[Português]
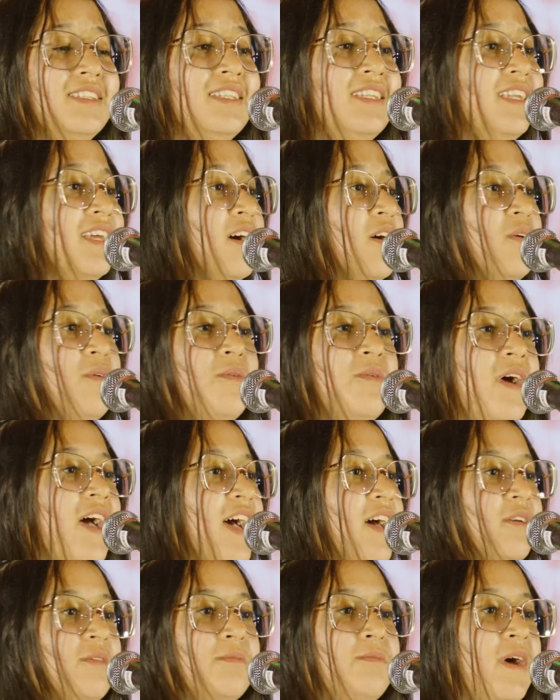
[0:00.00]
não
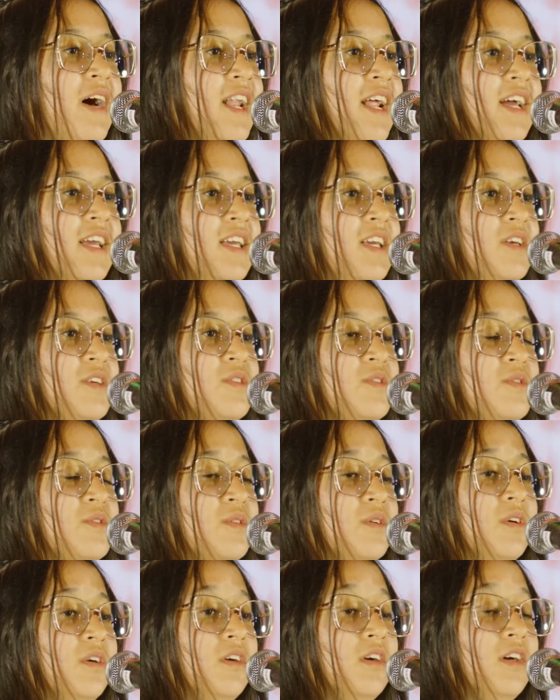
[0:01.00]
era um paraíso.